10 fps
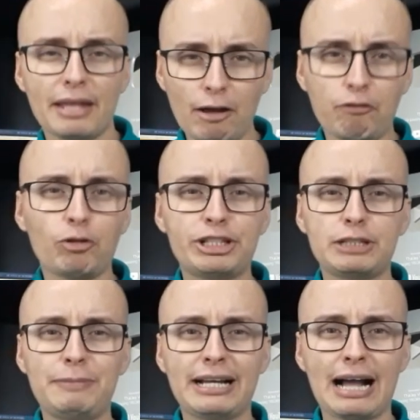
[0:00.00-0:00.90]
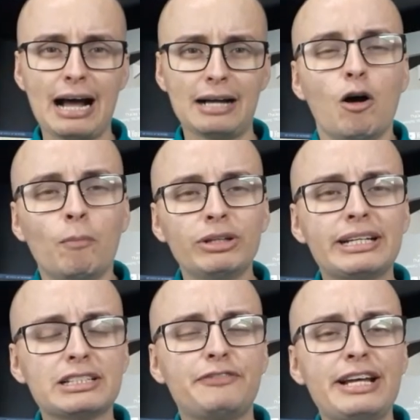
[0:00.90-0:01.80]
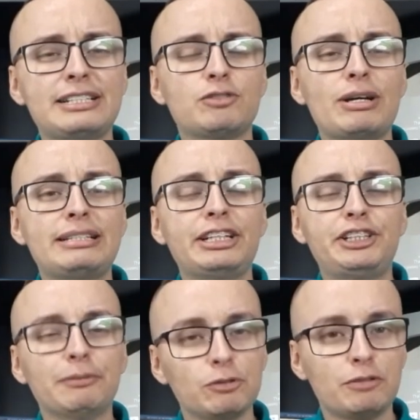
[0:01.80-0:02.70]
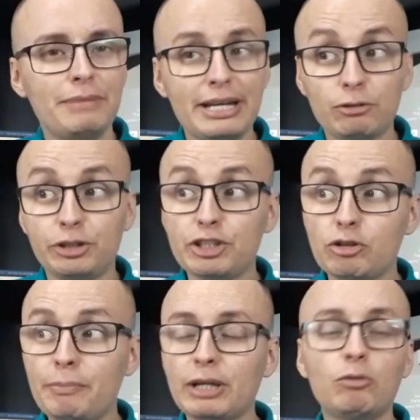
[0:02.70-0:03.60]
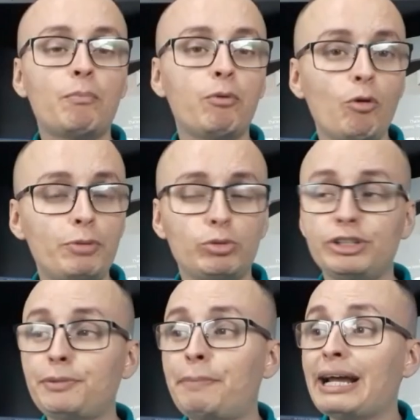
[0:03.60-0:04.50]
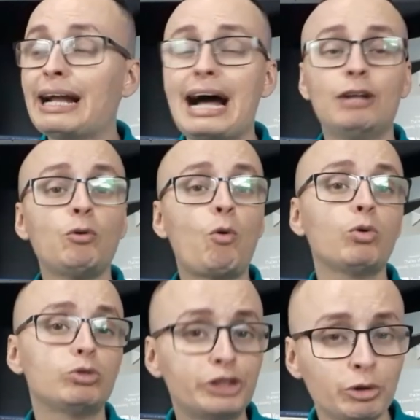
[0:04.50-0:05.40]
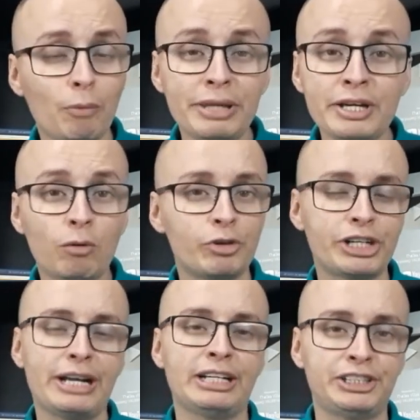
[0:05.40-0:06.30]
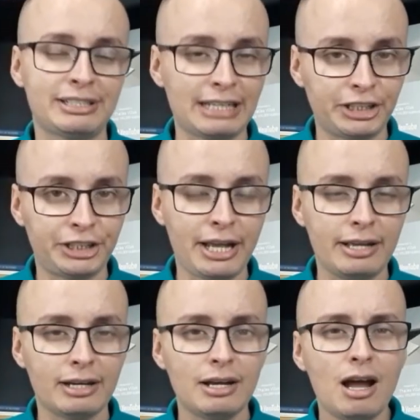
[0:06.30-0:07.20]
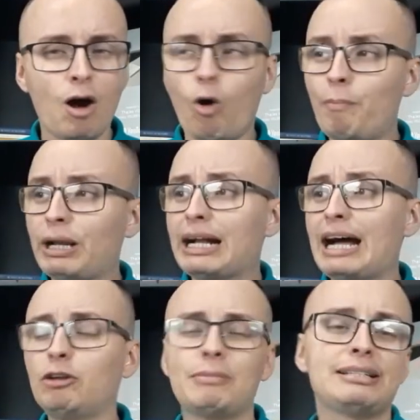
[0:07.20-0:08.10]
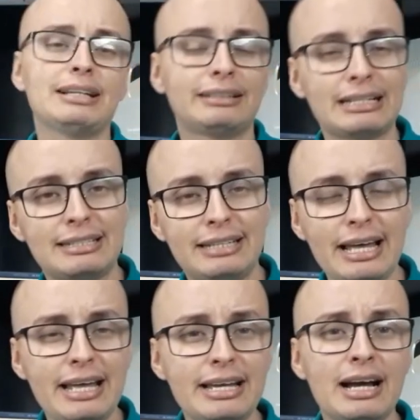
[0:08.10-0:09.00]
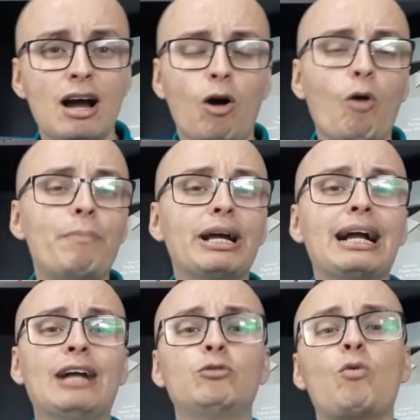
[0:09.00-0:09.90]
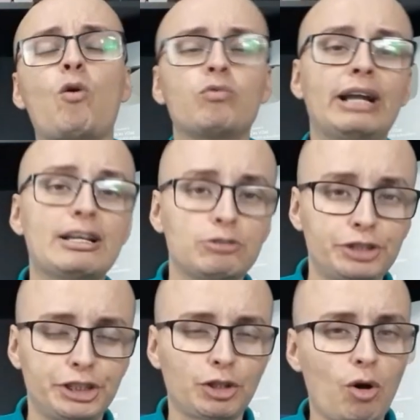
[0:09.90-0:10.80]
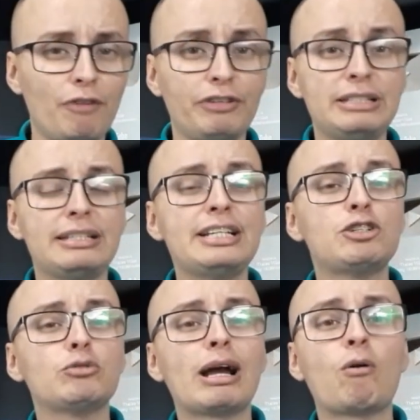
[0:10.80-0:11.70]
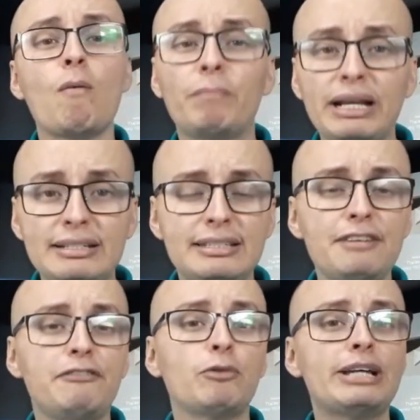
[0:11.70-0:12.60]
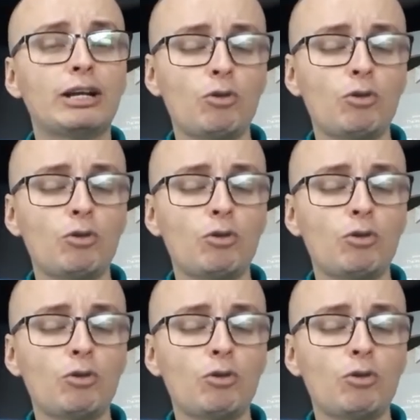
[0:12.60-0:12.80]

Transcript: Eu vou te explicar. Muitas vezes nós sentimos medo de subir num púlpito e de pregar num culto de domingo onde a igreja está cheia, ou pregar numa santa ceia, ou pregar num congresso de jovens. Isso é compreensível e é